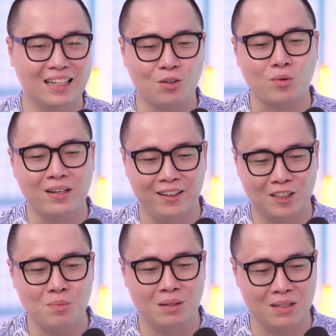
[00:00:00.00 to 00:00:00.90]
là cuộc đời của
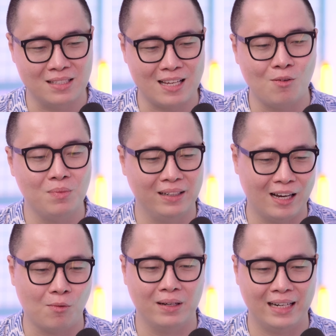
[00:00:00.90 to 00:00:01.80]
mình mình sống mình học mình